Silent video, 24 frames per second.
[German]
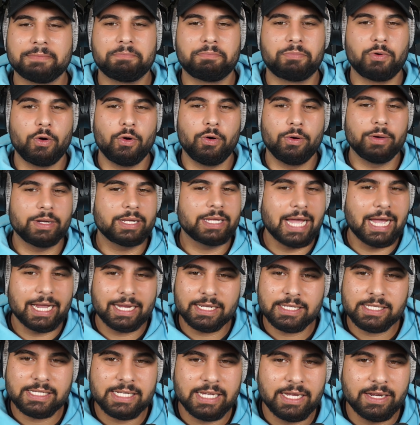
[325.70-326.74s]
Bro,
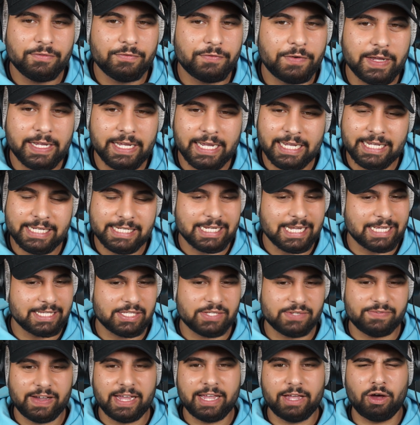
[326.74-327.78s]
kranker Skin feiere ich, hat
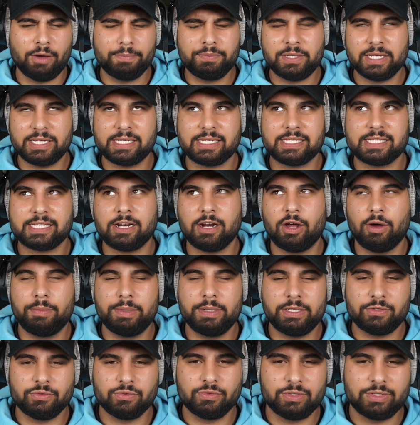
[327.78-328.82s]
zwei Optics, glaube
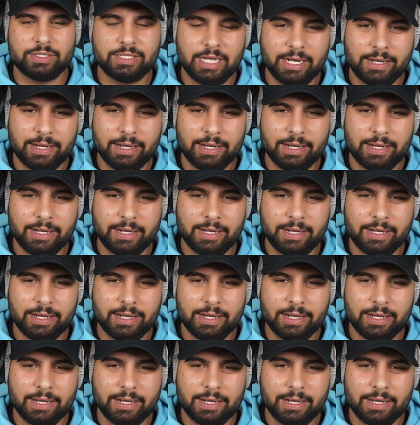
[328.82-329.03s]
ich, und ja.